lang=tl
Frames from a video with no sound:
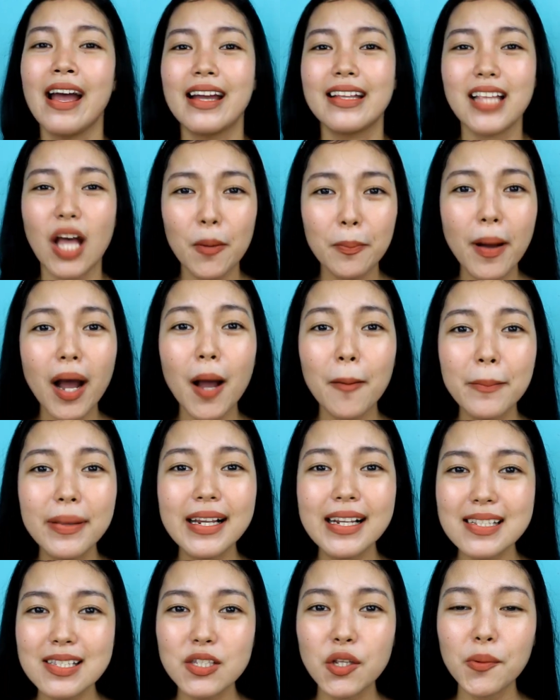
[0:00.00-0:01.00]

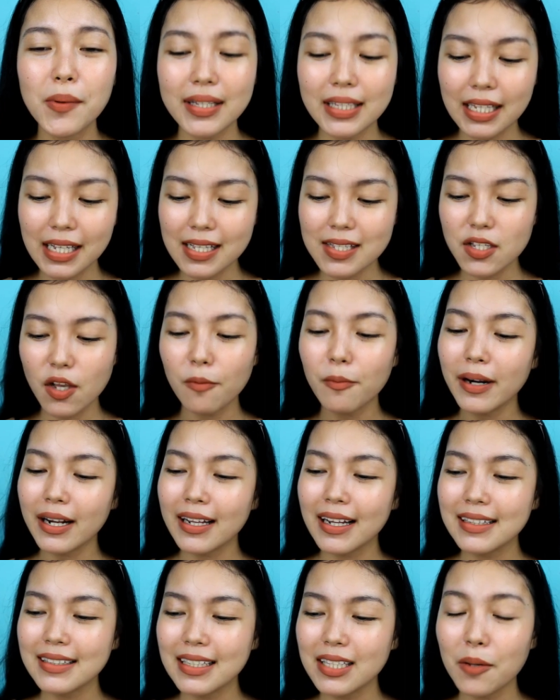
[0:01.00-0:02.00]
napakabilis dumating and sobrang
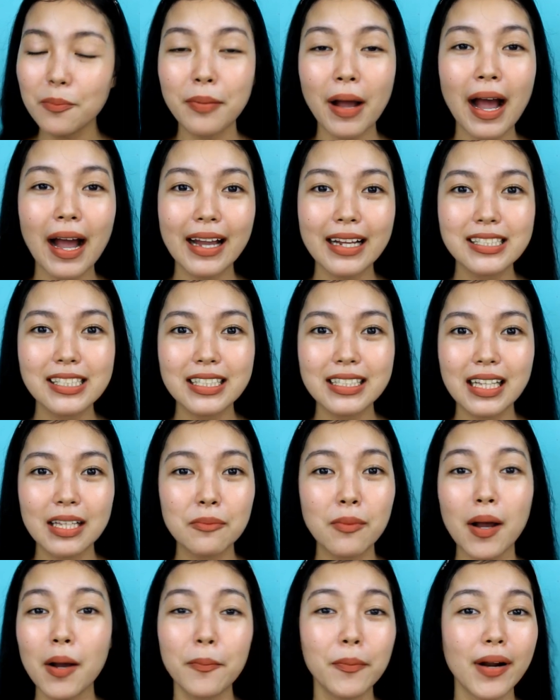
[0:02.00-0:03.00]
ganda ng packaging ng
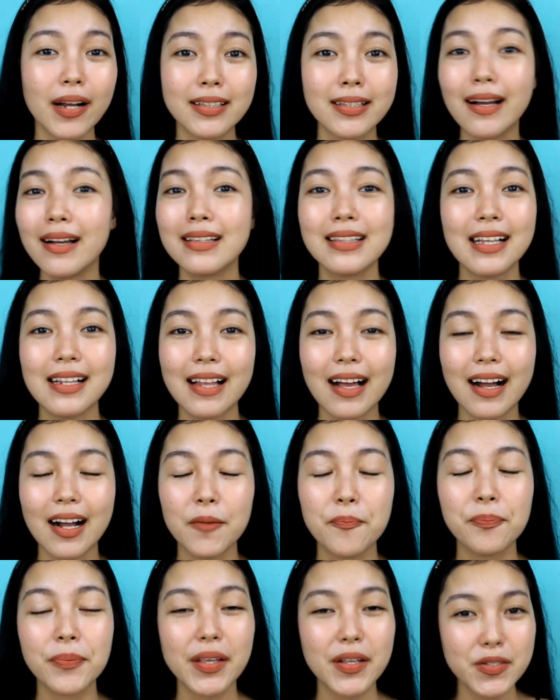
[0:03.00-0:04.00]
mga product nila.
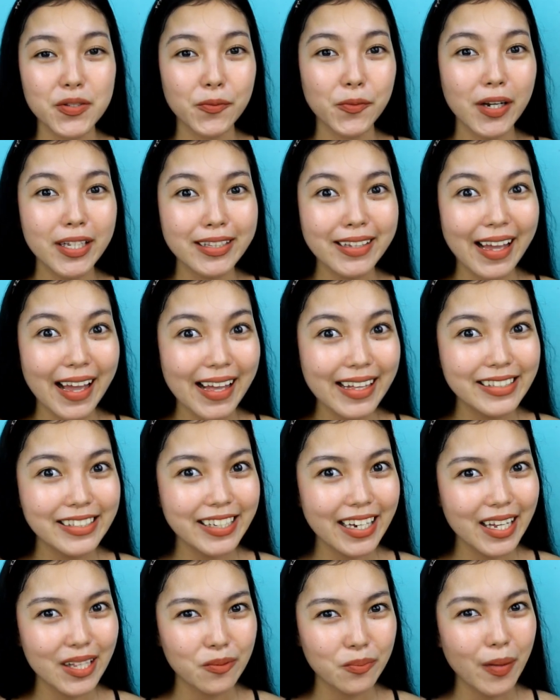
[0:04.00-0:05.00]
So, one
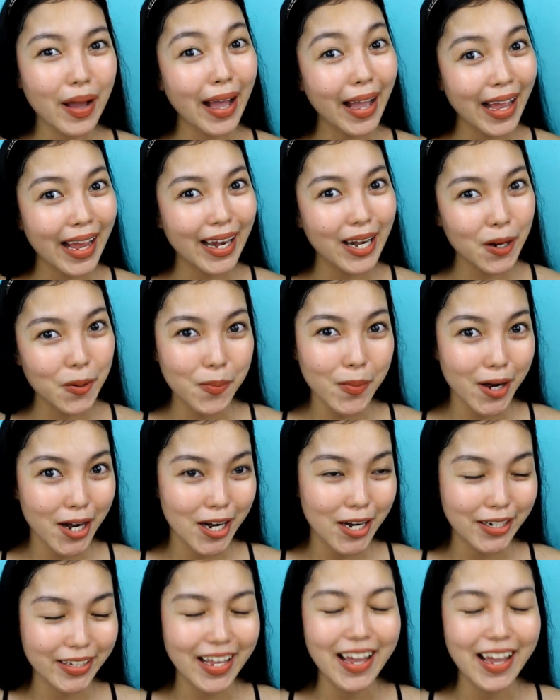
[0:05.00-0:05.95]
gadget, baka naman.